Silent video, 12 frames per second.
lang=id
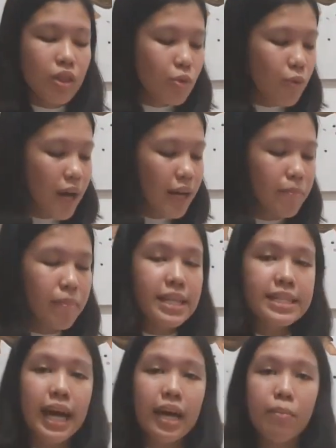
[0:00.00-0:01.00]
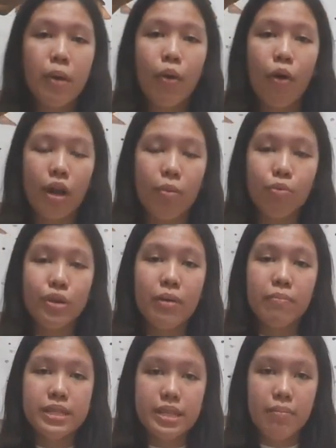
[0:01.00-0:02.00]
Tuhan percaya bahwa orang muda
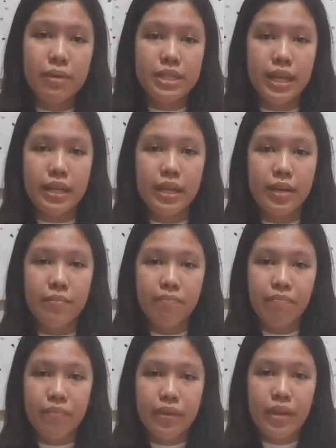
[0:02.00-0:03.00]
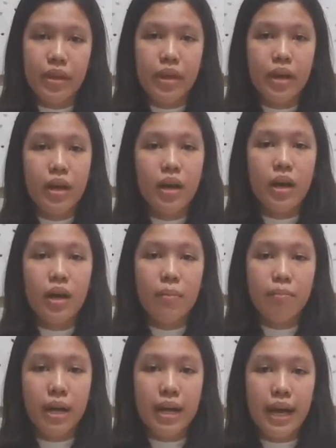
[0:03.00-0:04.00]
bisa menjadi
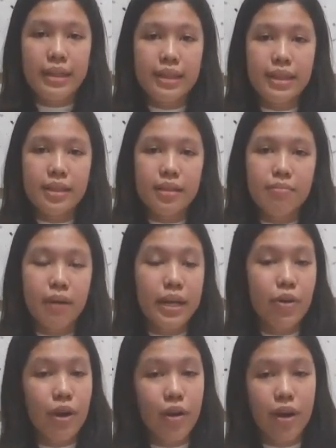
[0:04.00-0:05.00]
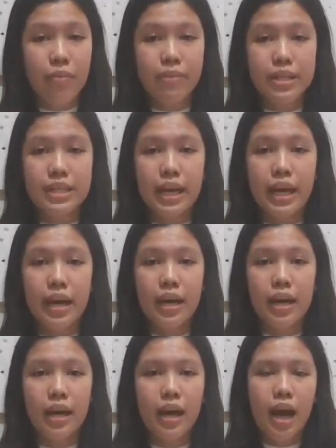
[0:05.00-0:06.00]
berkat bagi orang-orang percaya.
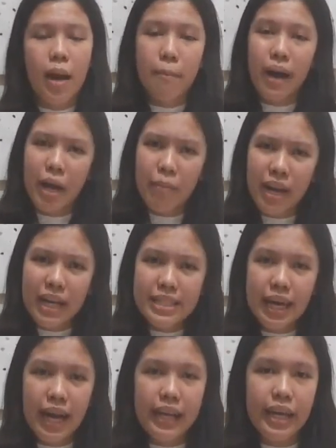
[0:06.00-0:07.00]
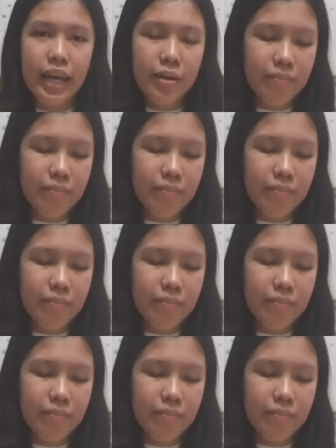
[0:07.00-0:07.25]
Bagaimana caranya?